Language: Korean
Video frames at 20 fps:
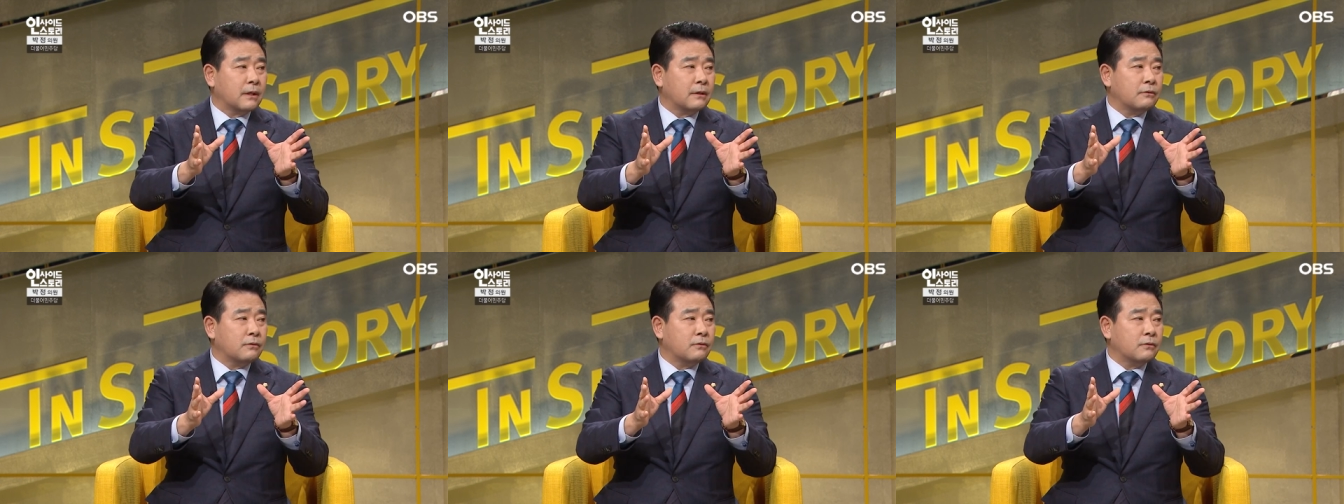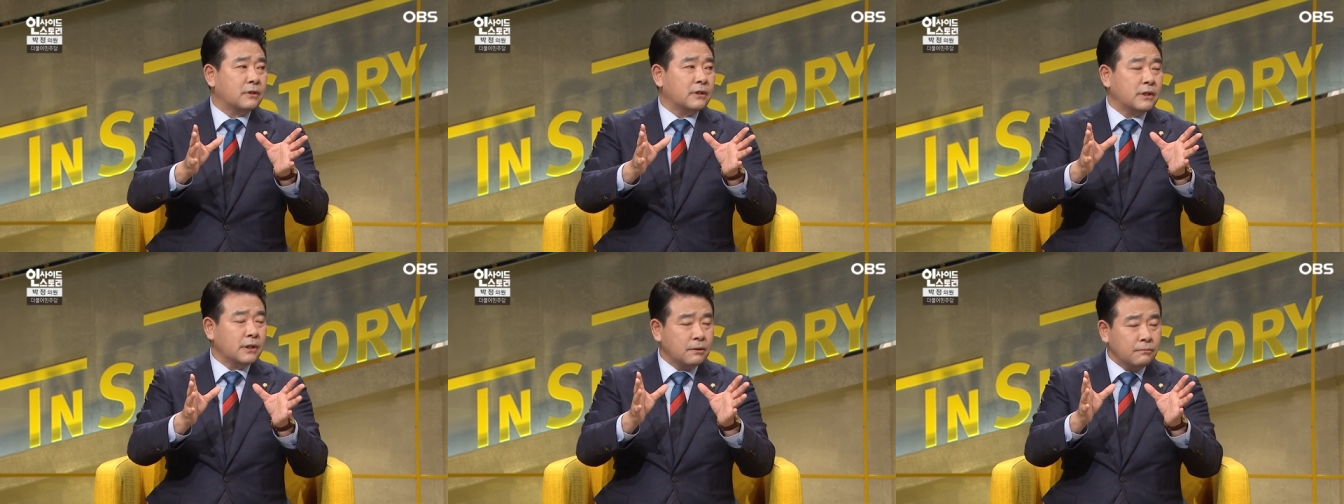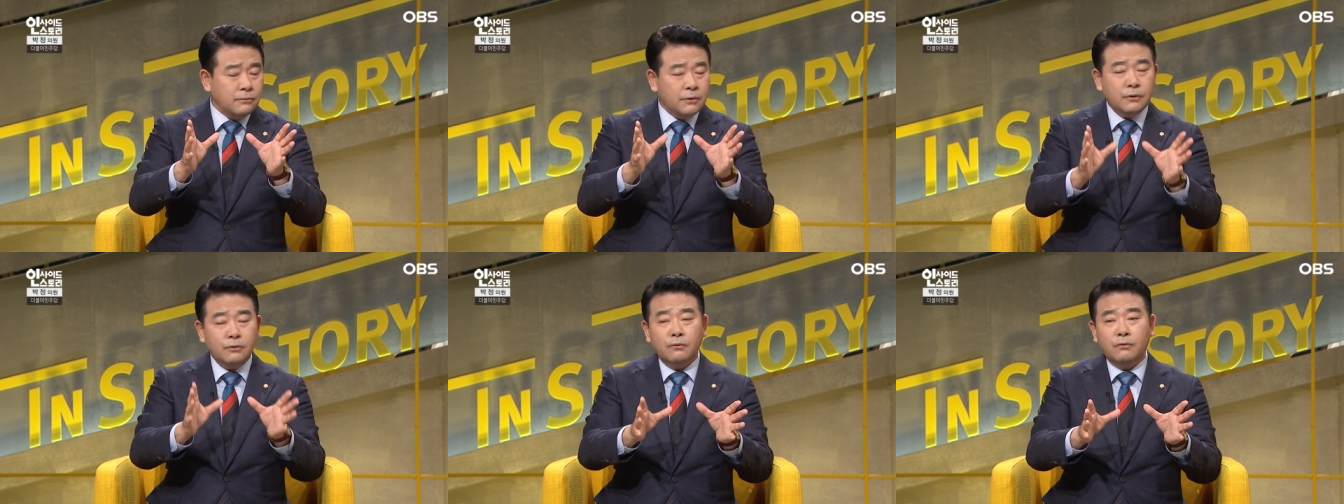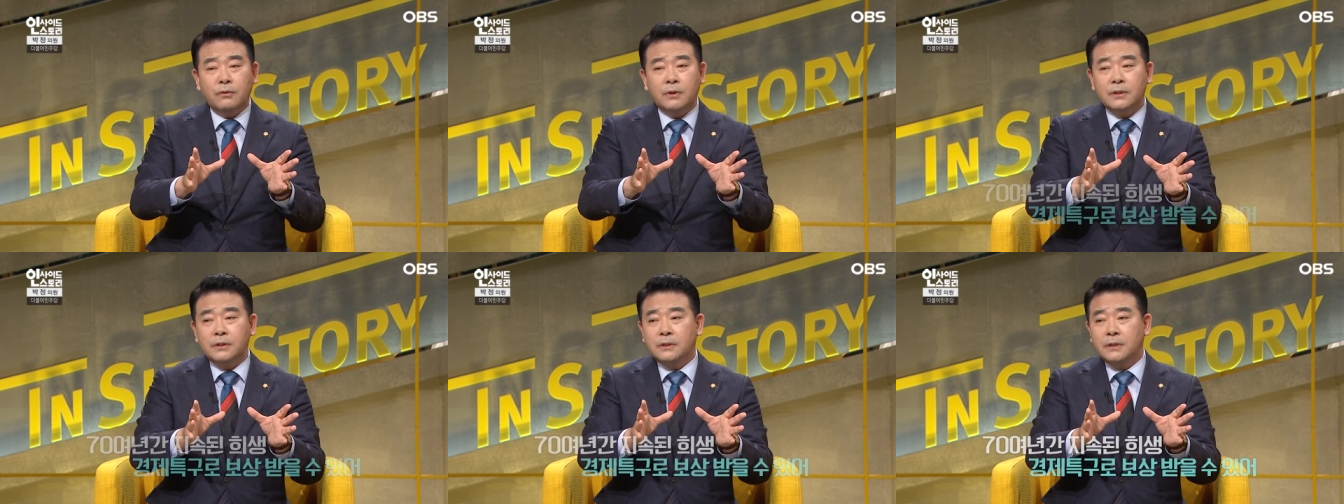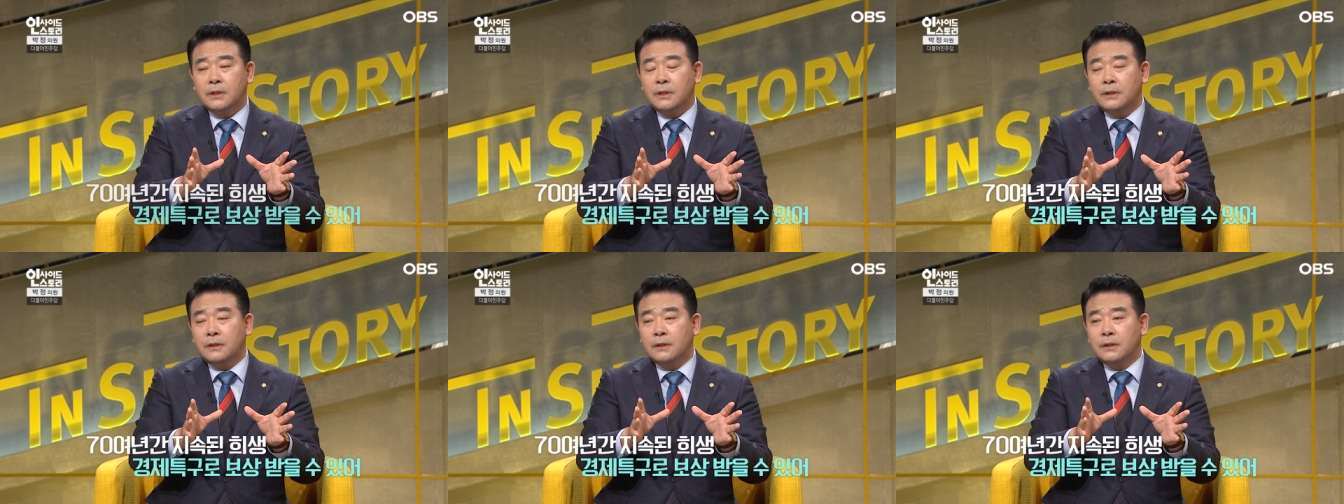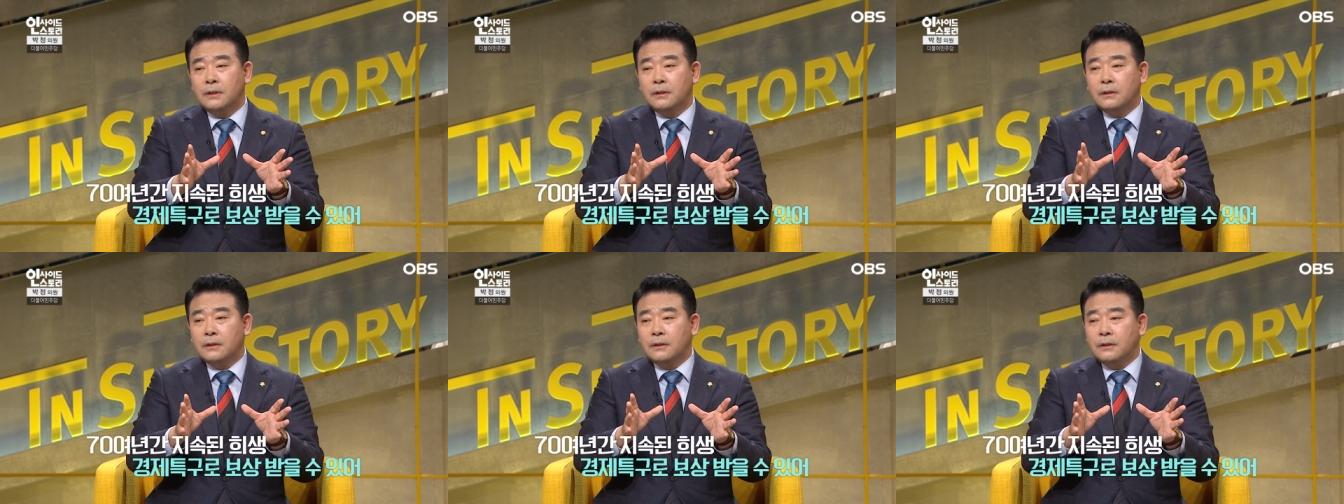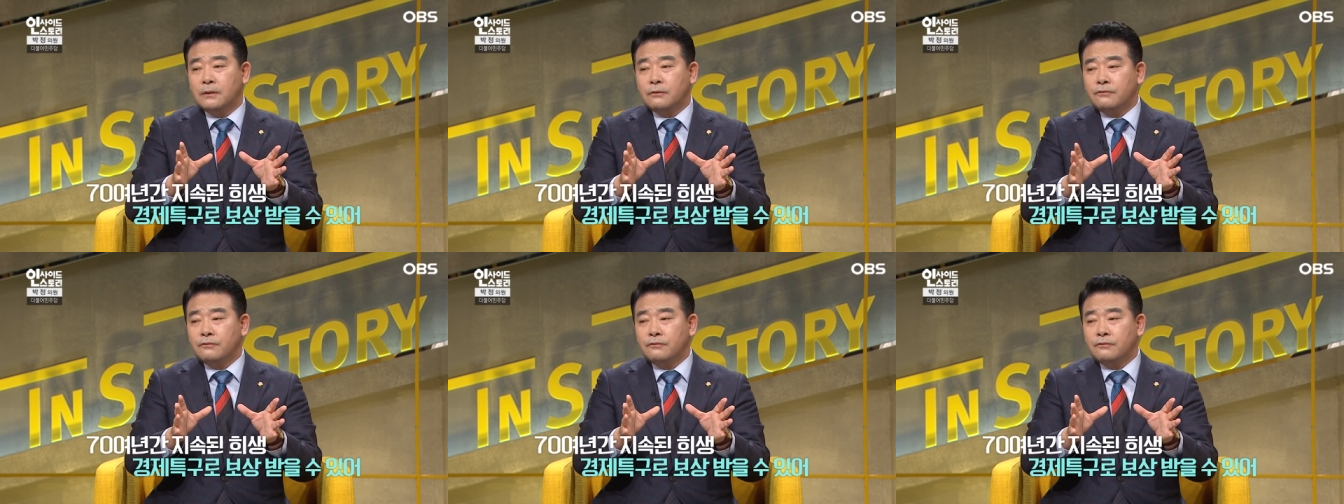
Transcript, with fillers: 그리고 음. 70년 동안이나 어,